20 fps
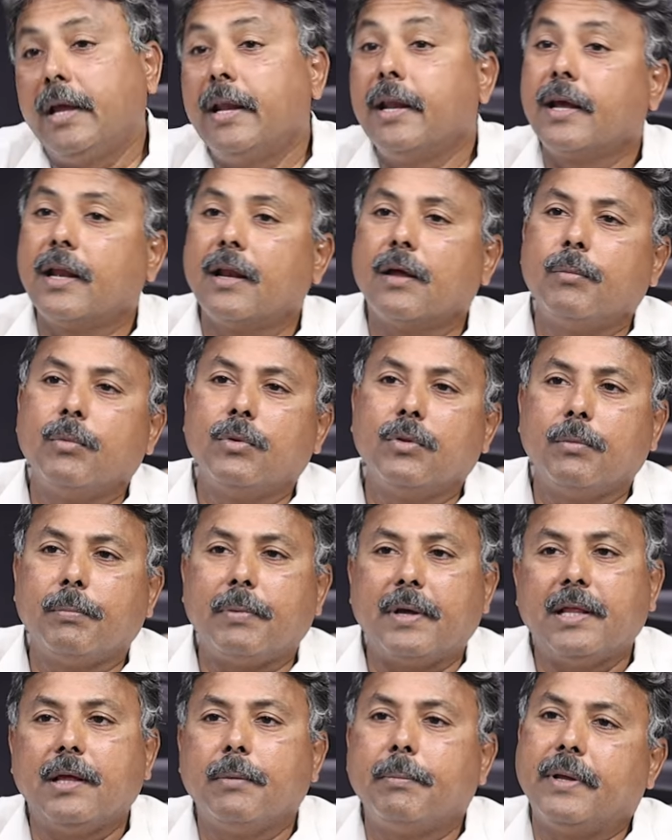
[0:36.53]
ఎన్నికలకు ముందు
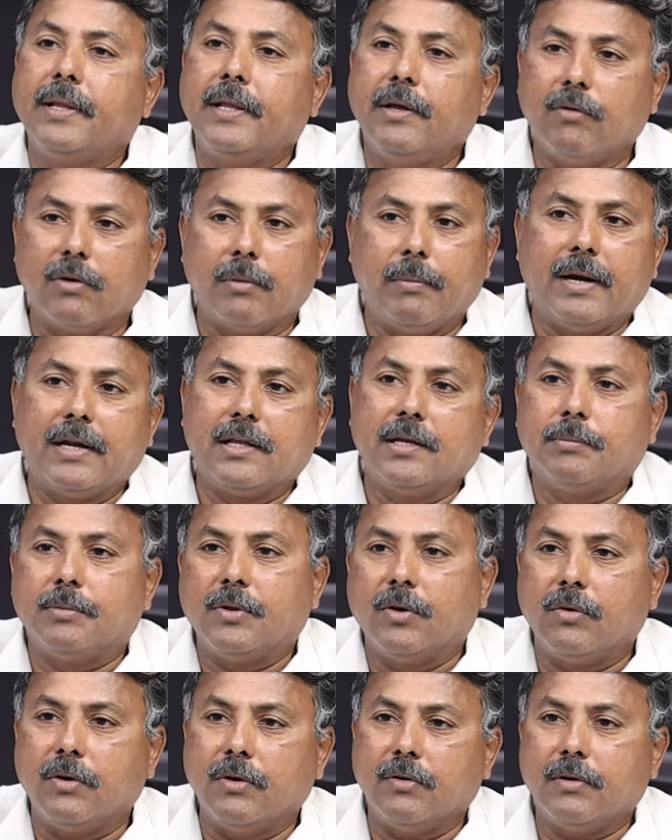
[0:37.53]
పదే పదే ఒక మాట
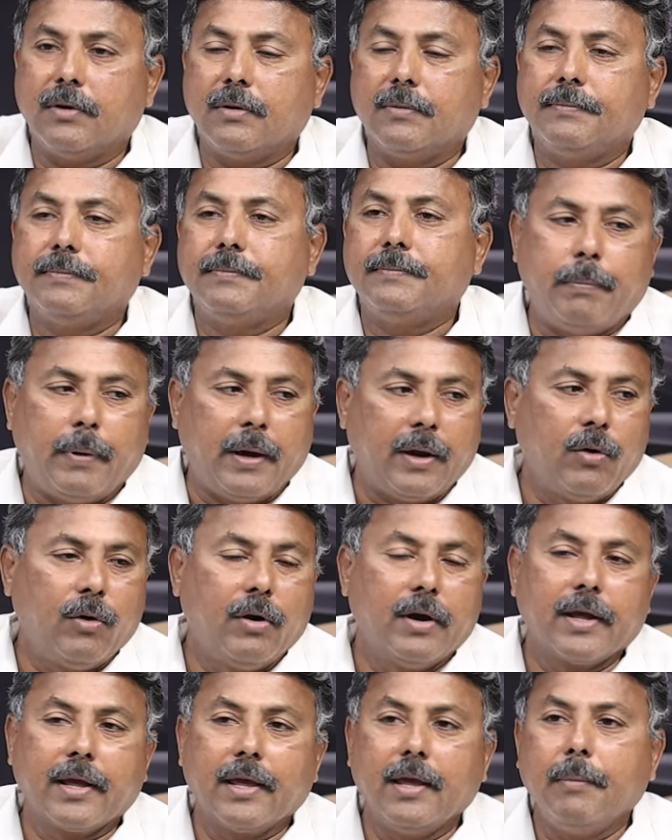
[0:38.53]
చెప్తా ఉండేవారు
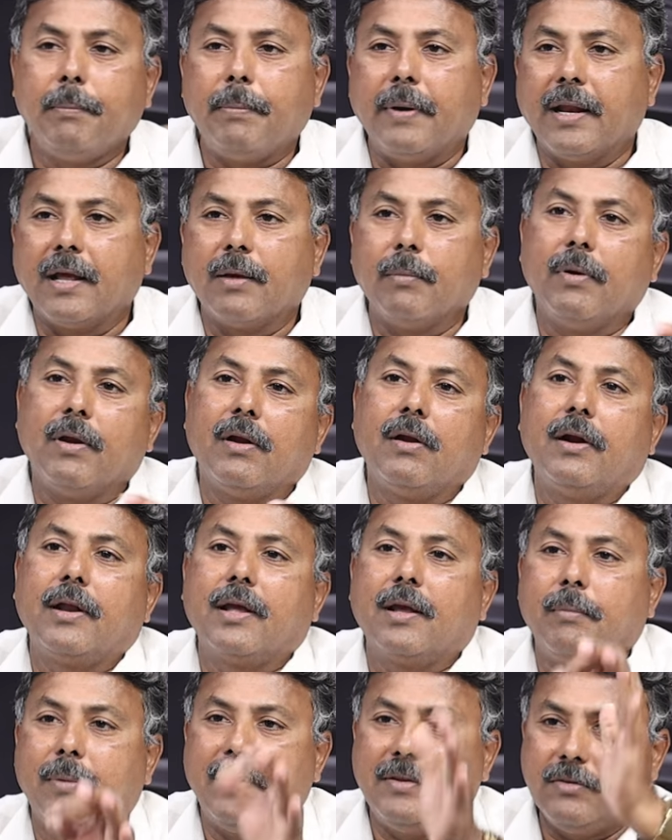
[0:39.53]
పనోడికి
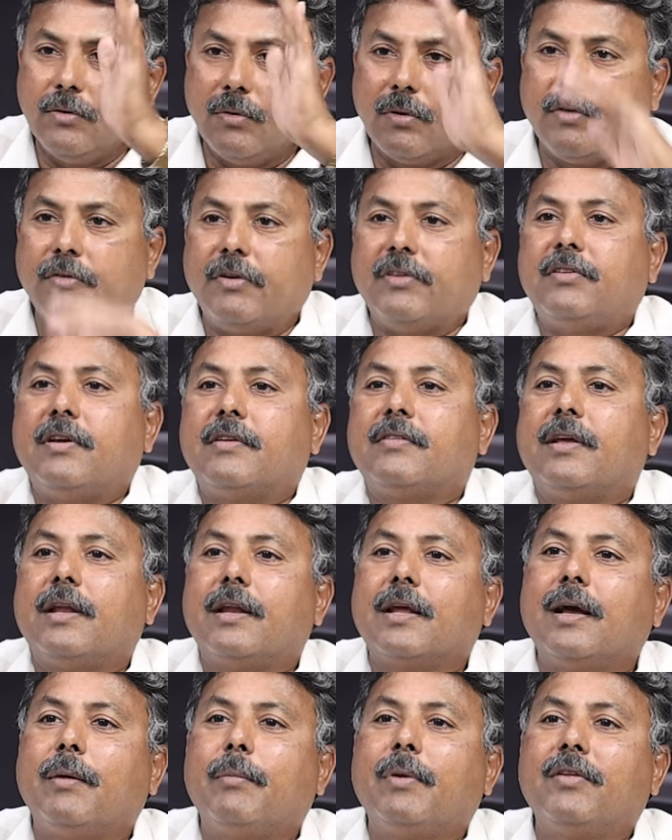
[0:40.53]
పనికిమాలనాడికి మధ్య ఉన్న
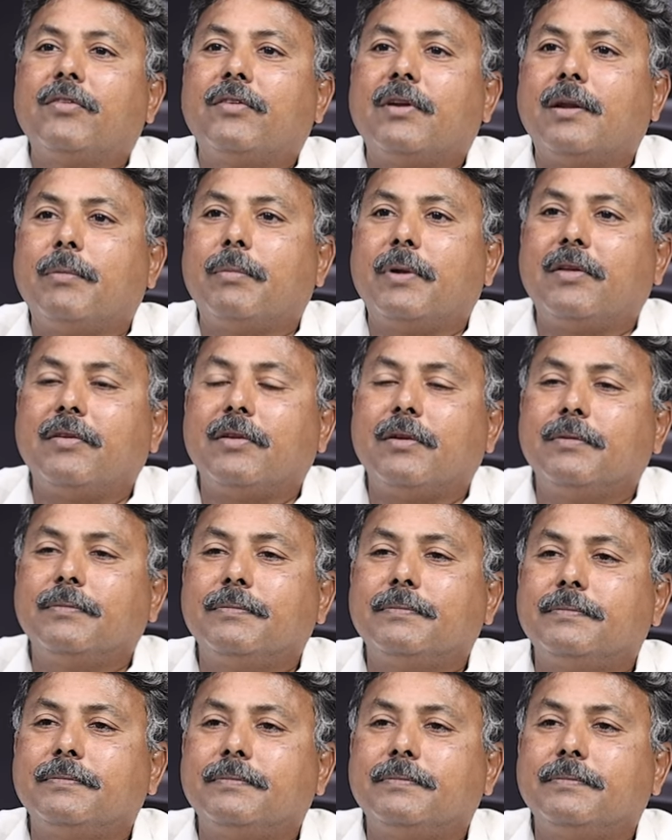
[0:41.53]
వ్యత్యాసాన్ని గమనించండి ప్రజలు